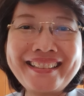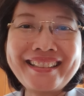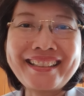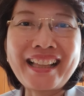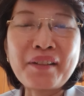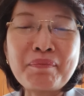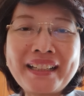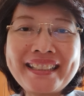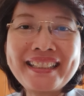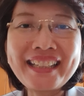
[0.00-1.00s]

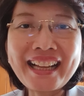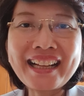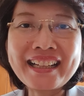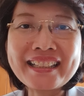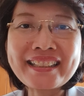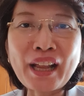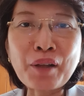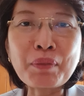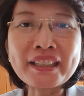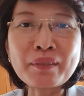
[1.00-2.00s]
Selamat siang
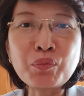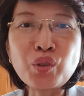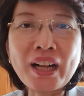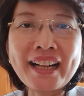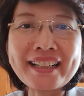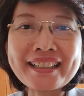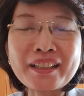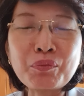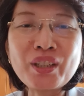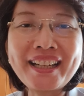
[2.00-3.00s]
sahabat semua,
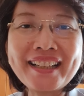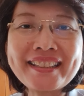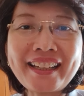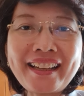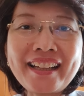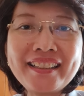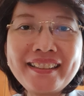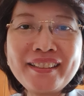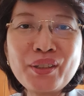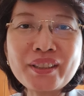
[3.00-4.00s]
ketemu dengan saya
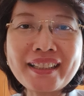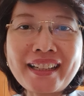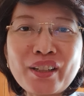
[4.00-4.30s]
lagi Dr.